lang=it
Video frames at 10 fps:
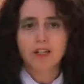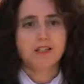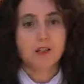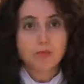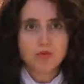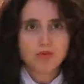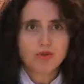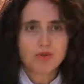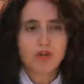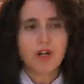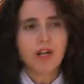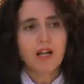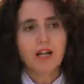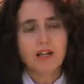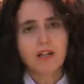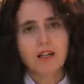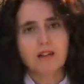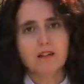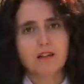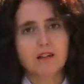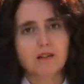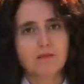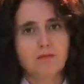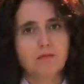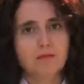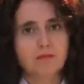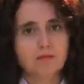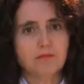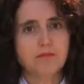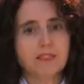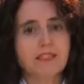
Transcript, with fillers: nel muscolo e ehm,